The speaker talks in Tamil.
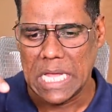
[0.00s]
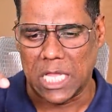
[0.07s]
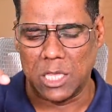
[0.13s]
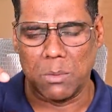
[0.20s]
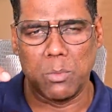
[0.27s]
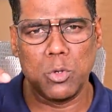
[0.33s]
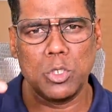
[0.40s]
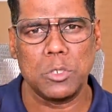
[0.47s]

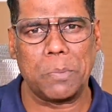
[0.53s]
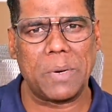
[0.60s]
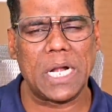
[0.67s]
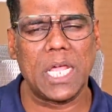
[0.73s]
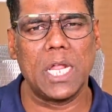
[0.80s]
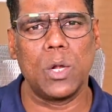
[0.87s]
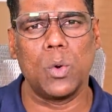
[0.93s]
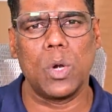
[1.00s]
அந்த மூன்று
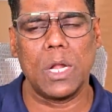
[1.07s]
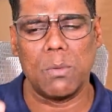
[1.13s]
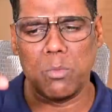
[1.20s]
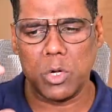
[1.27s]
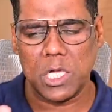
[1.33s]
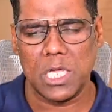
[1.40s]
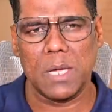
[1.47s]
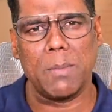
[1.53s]
படைகள் உள்ள
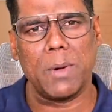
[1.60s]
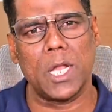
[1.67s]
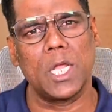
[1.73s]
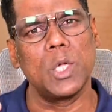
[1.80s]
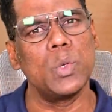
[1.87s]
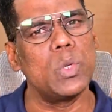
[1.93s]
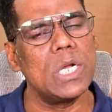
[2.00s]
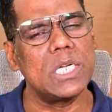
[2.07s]
முக்கியமான
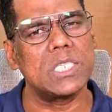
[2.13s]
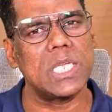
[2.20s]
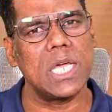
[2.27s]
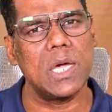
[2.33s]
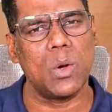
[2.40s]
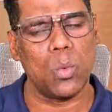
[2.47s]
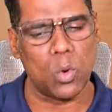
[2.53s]
யூனிட்ஸை